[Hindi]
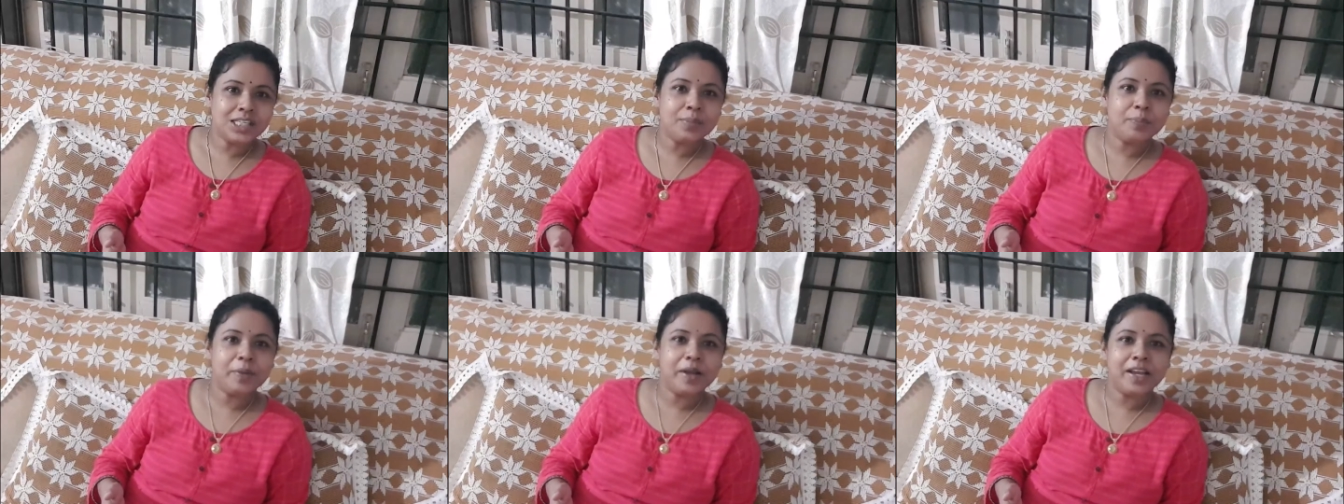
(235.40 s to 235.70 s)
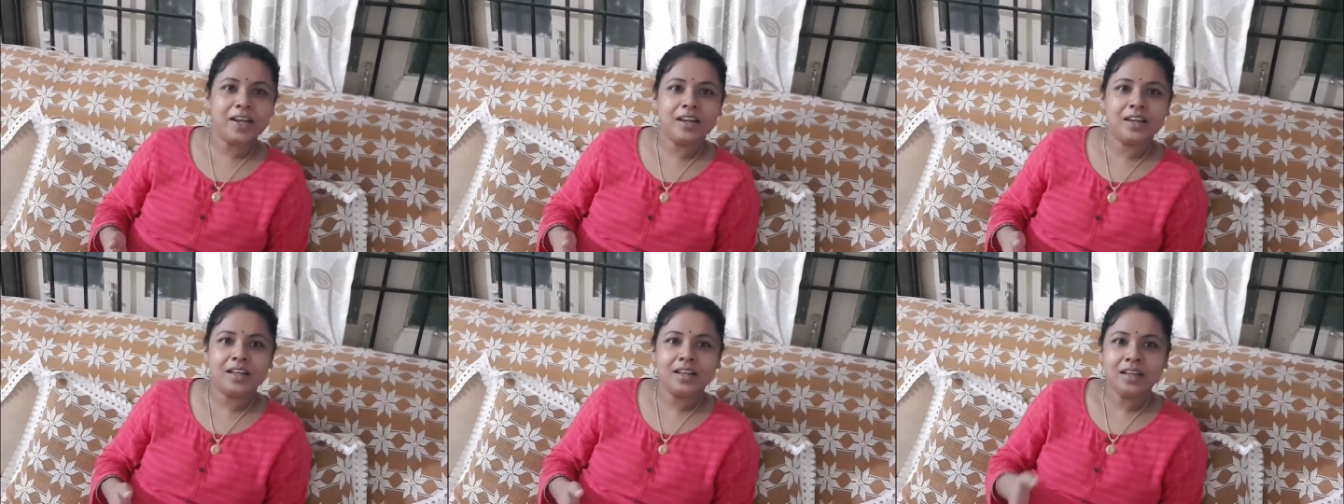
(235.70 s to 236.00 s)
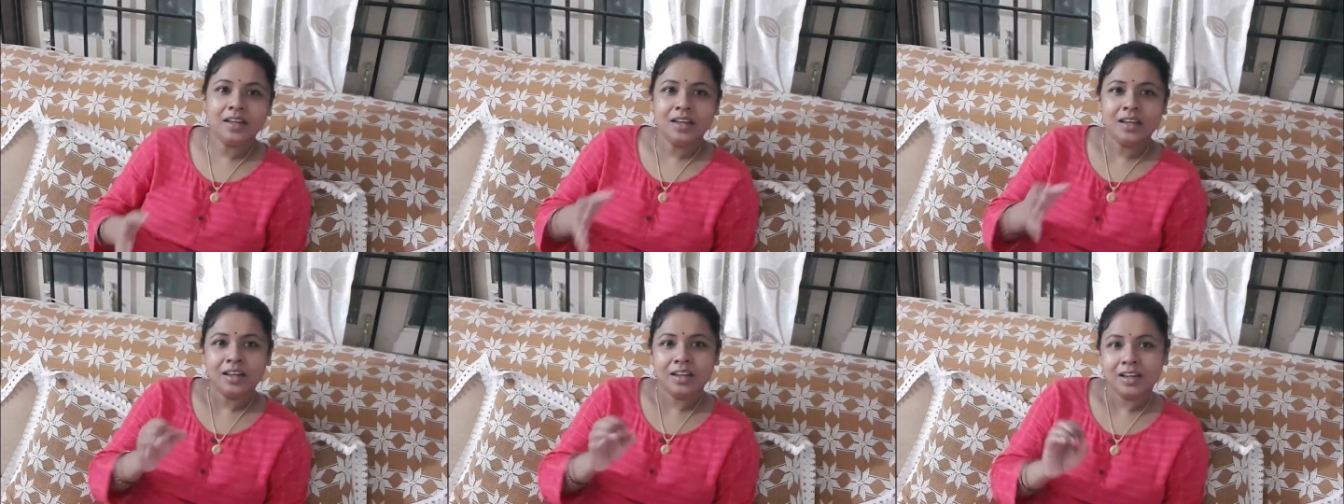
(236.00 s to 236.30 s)
से पहले
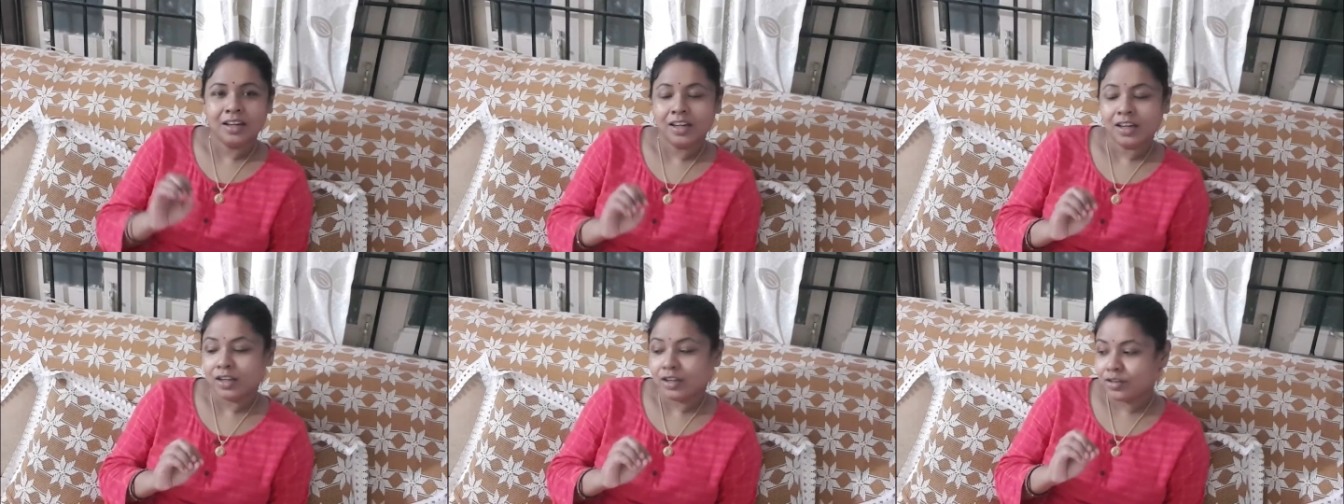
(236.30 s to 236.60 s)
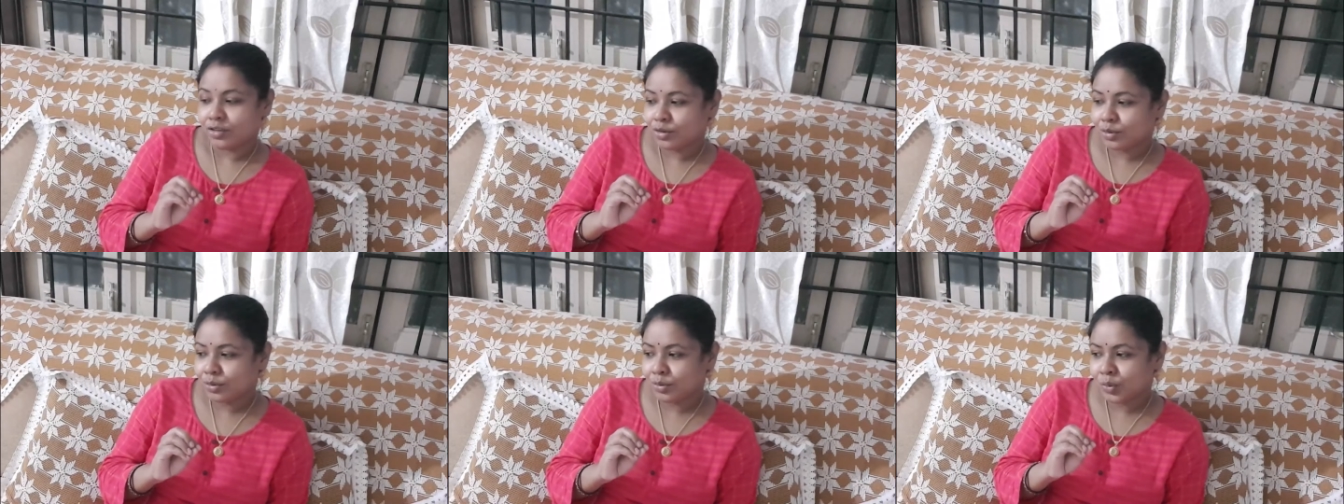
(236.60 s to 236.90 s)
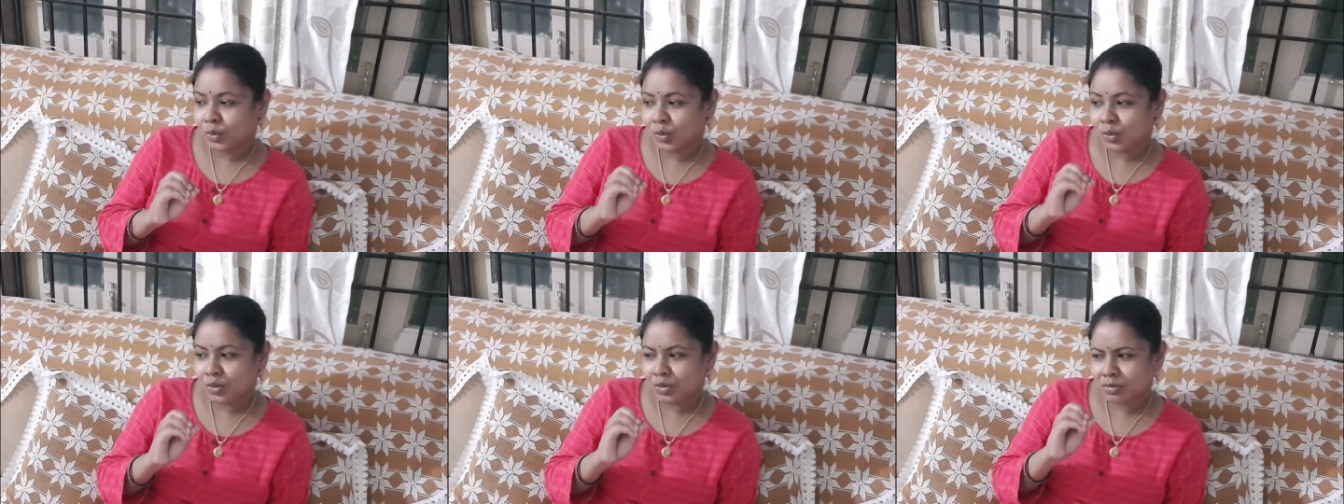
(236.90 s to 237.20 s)
जो
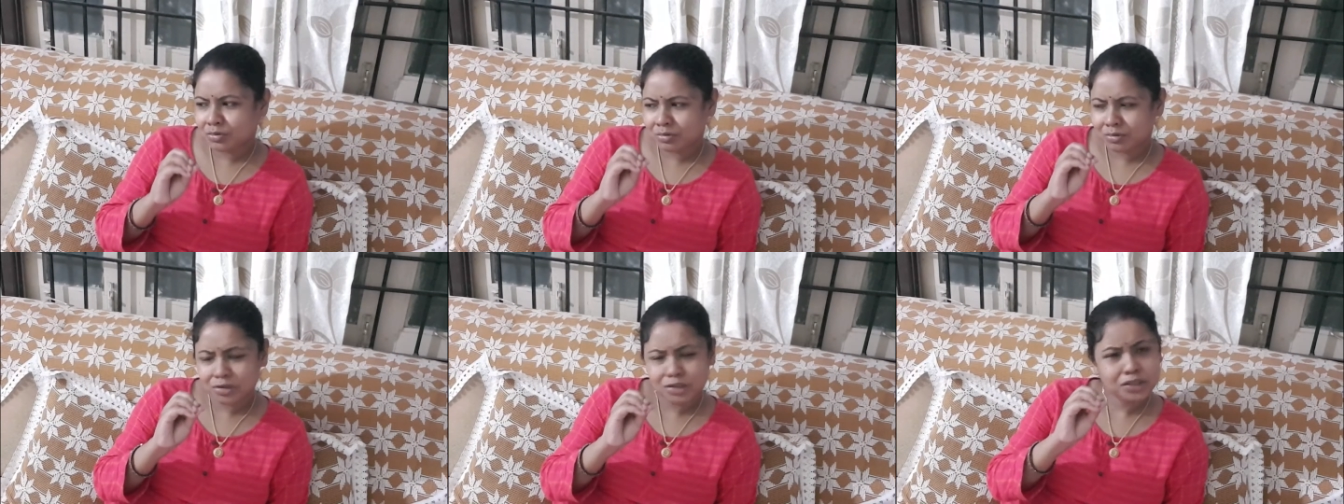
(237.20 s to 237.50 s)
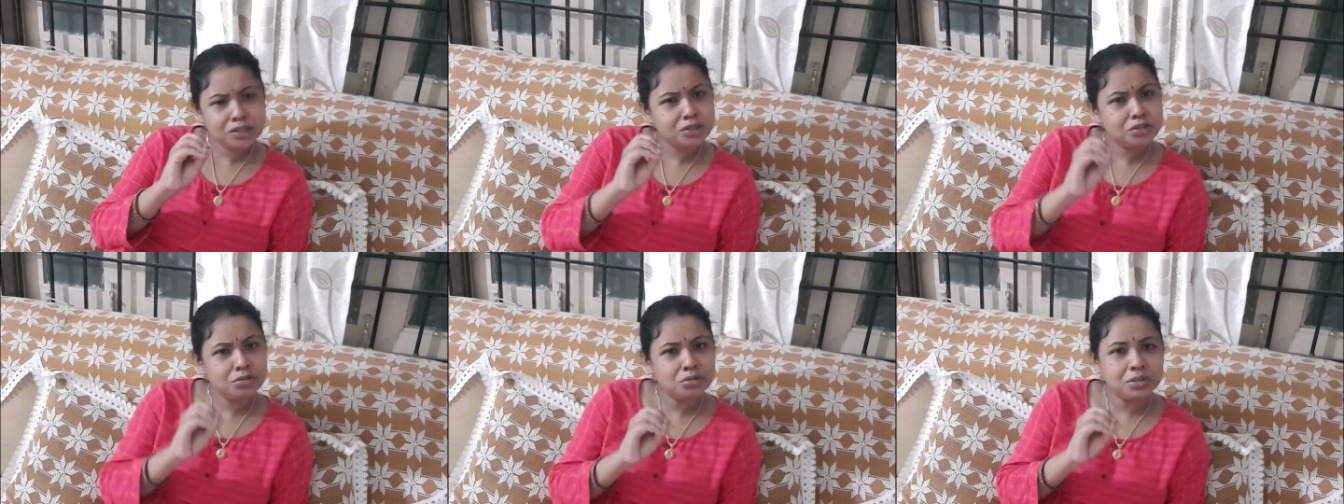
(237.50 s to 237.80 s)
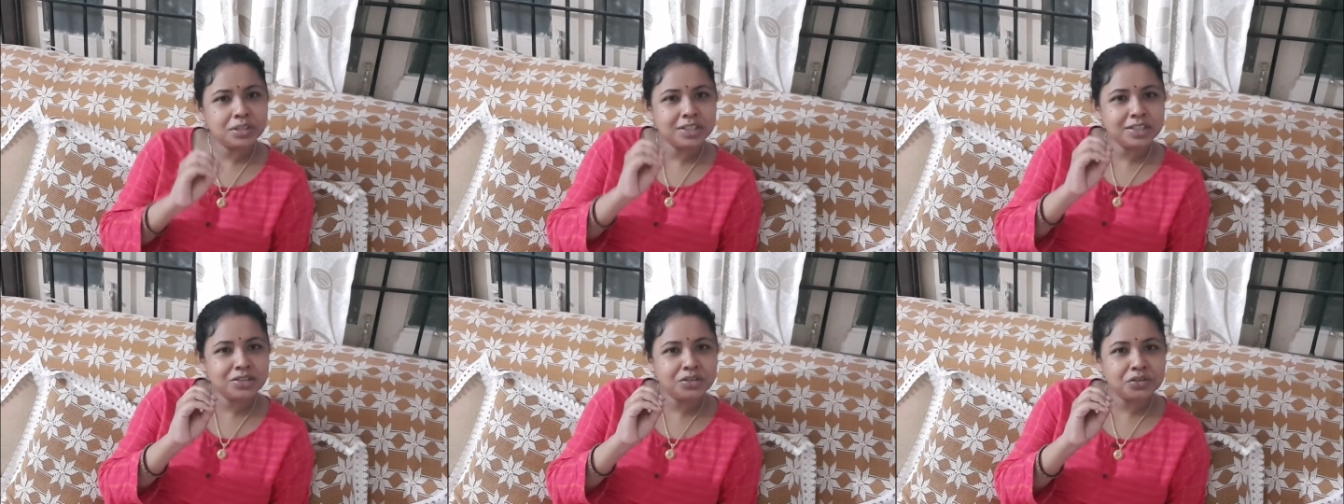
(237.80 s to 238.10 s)

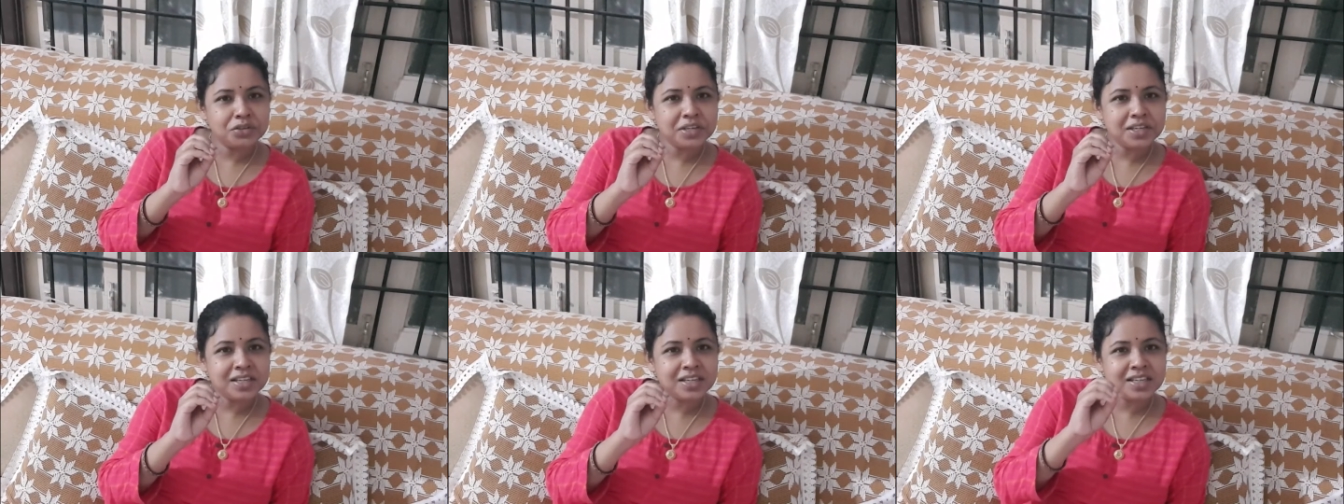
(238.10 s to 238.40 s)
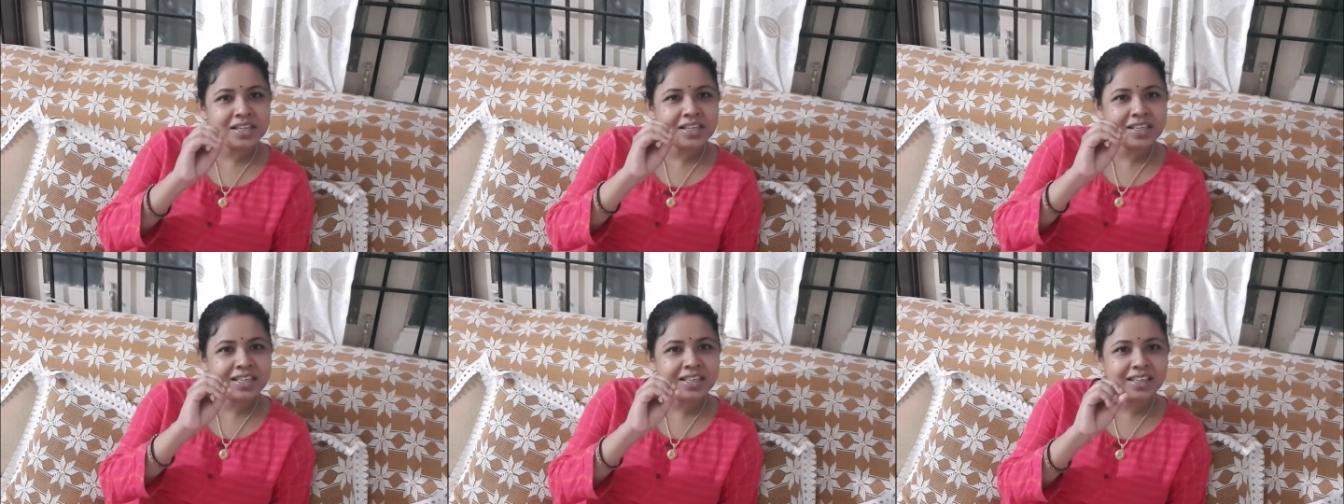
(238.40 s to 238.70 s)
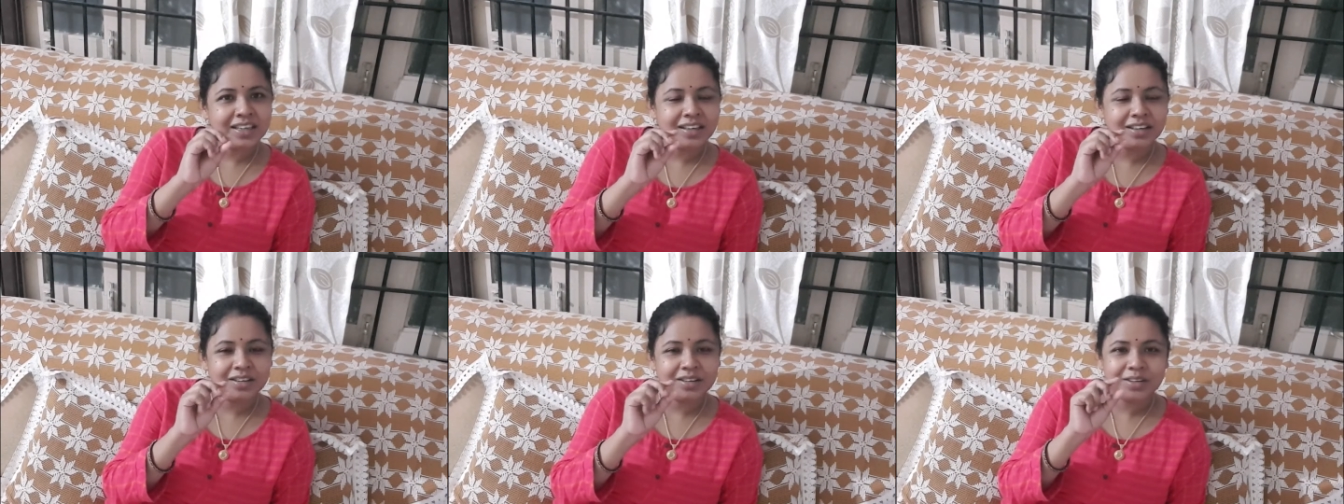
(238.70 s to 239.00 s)
छोटी छोटी
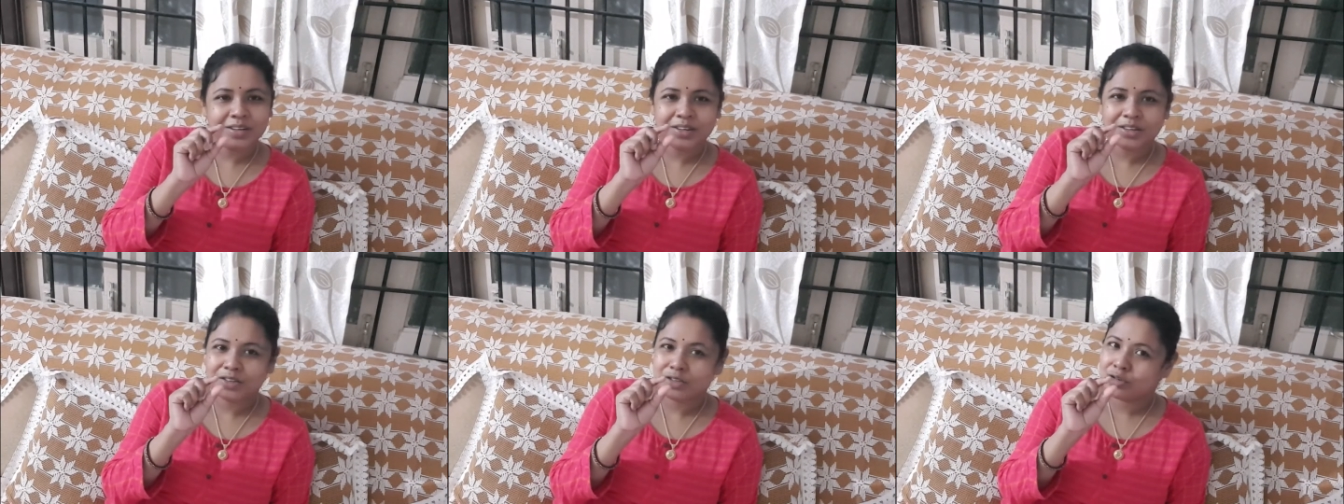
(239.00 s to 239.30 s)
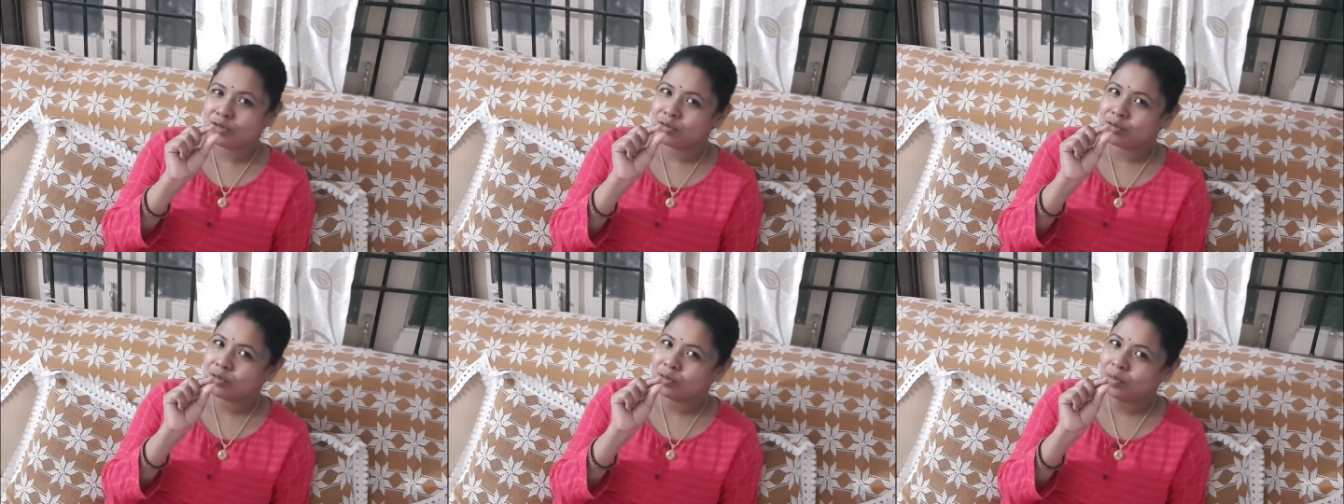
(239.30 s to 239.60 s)
जो